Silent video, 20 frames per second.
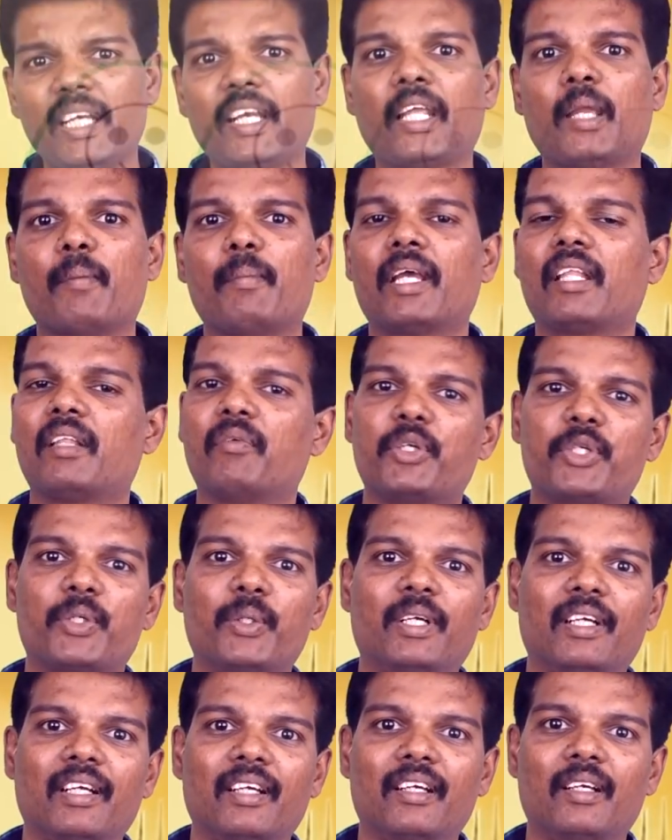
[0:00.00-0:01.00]
இன்றியமையாத
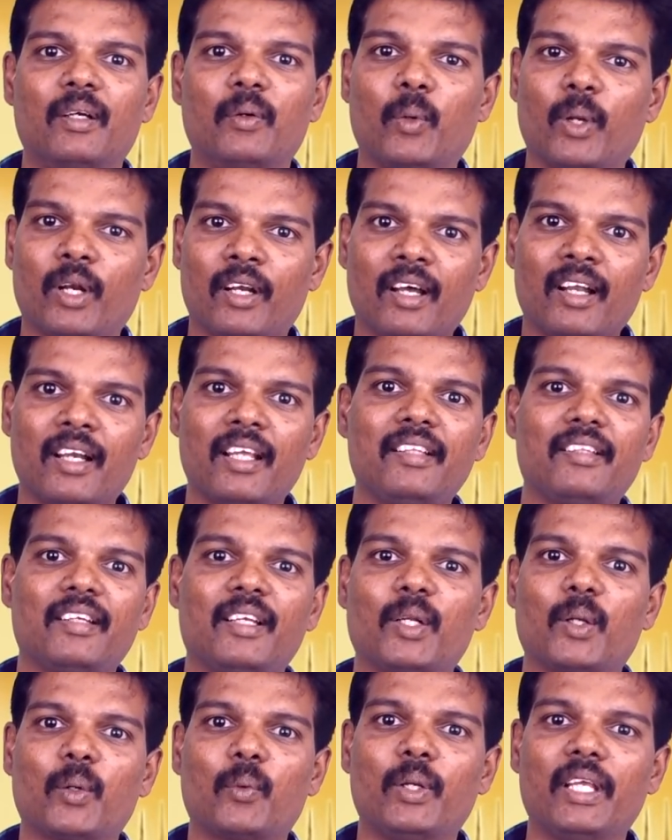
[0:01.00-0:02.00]
விஷயங்க ஒரு நாணயத்தில்
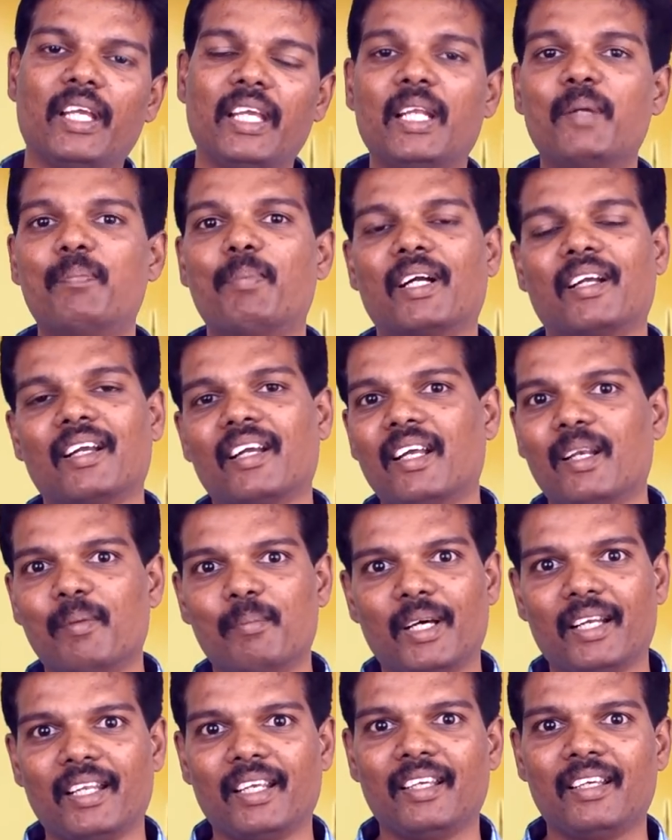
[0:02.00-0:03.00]
இருக்கக்கூடிய இரு பக்கங்கள்
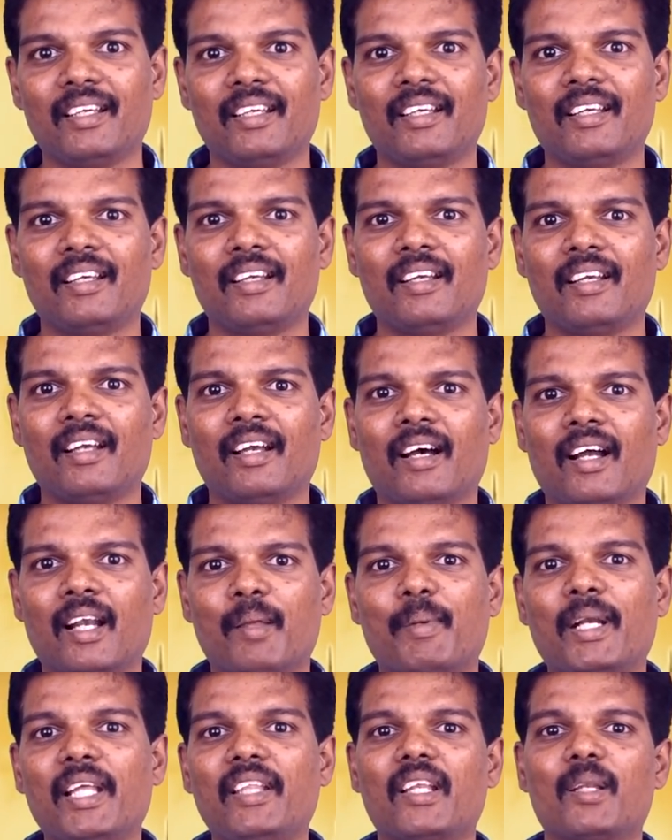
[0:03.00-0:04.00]
மாறி
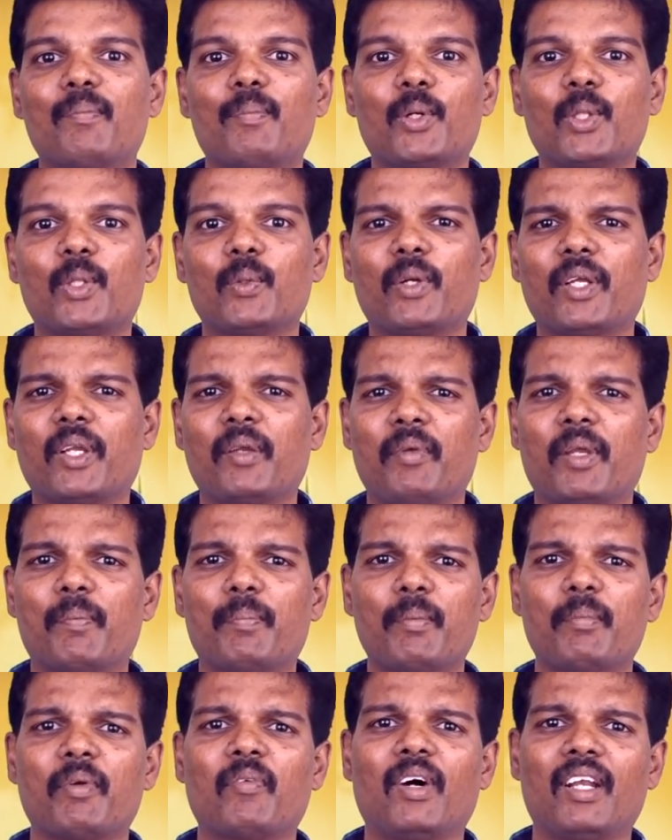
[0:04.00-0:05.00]
ஆனால் மனிதனை பொறுத்த வரைக்கும்
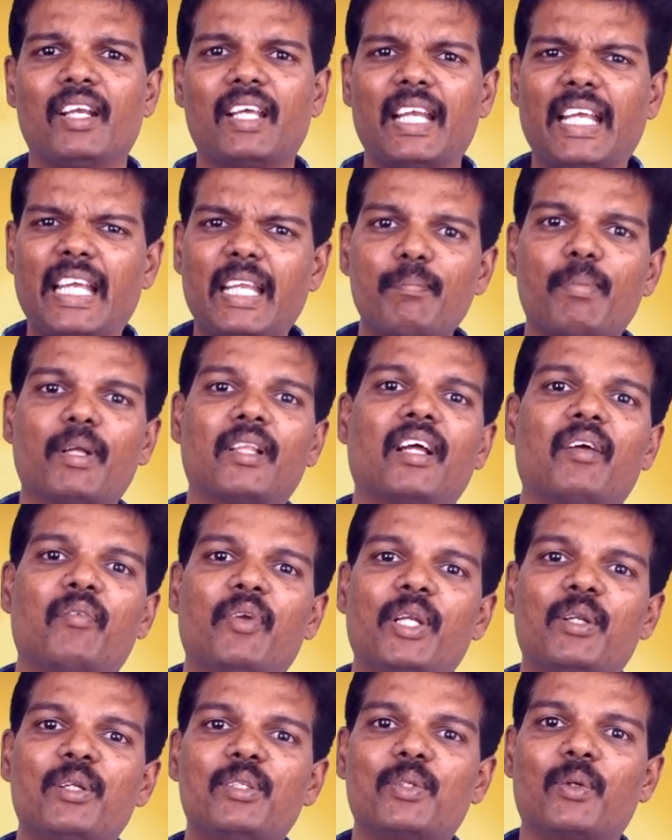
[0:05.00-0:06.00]
எப்பயுமே வாழ்க்கையில் இன்பம் தான்
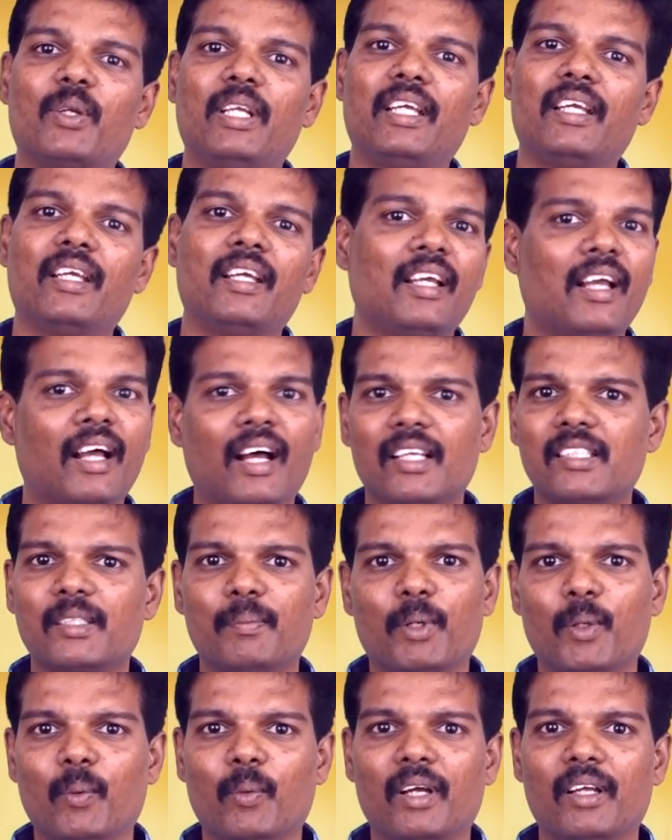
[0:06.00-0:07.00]
வேணும்னு சொல்லி
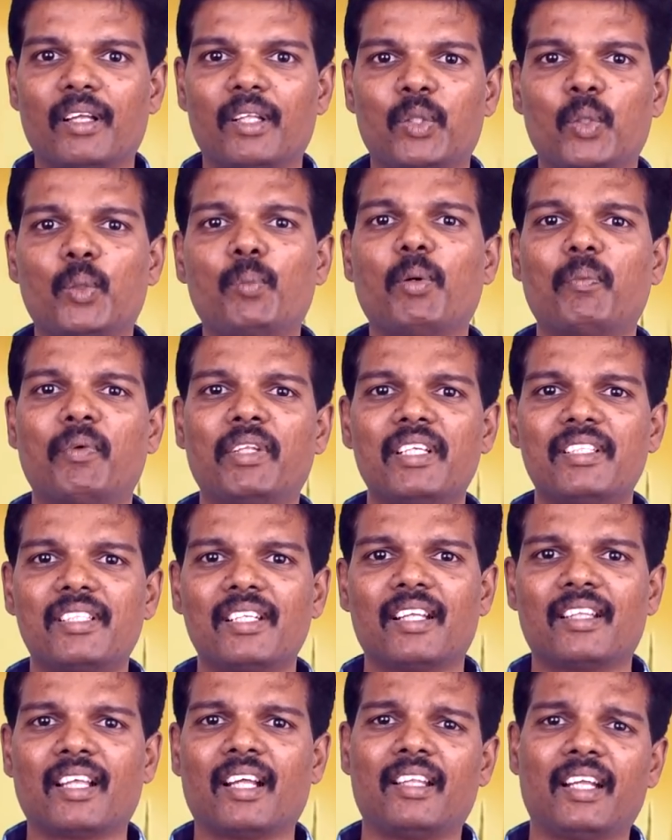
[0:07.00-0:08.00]
ஆசைப்படுவான் துன்பம்
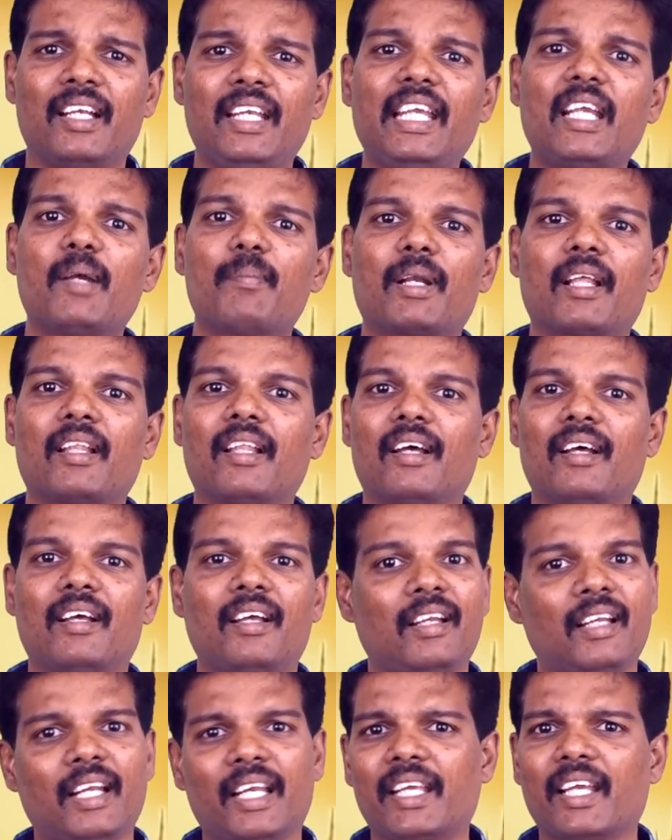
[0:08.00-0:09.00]
வந்துச்சுன்னா தான் தண்டிக்கப்பட்டதா
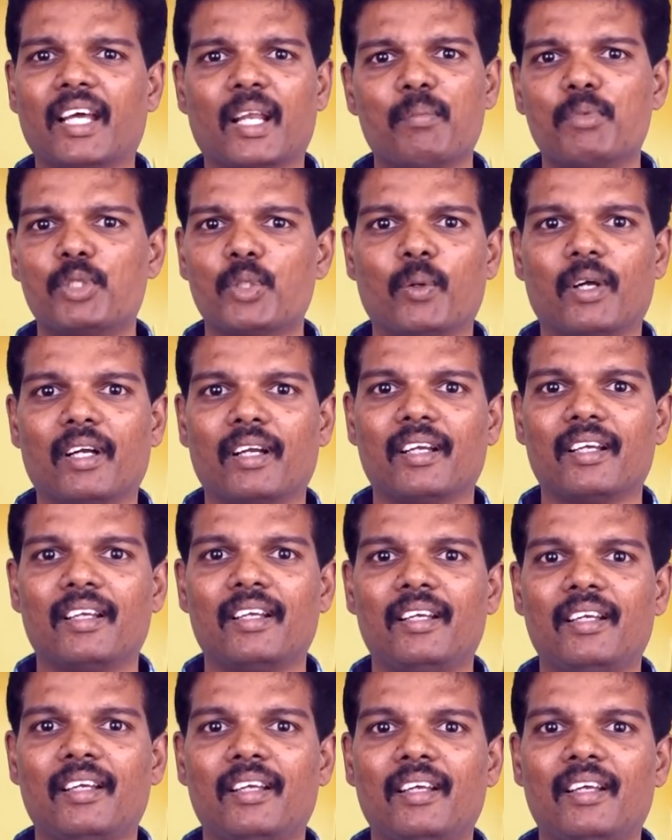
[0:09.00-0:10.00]
நினைக்க ஆரம்பிச்சிருவாங்க
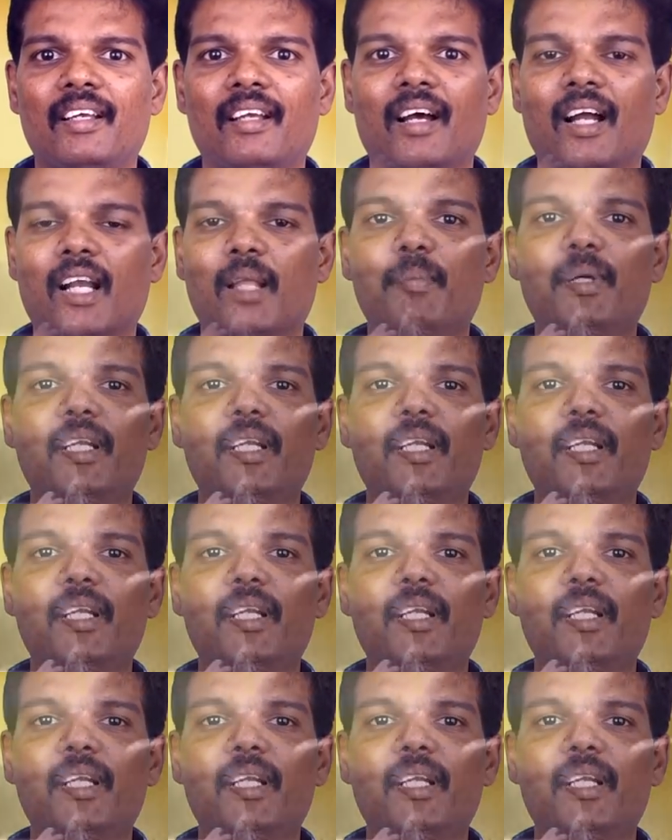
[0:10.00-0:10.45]
ஆனால்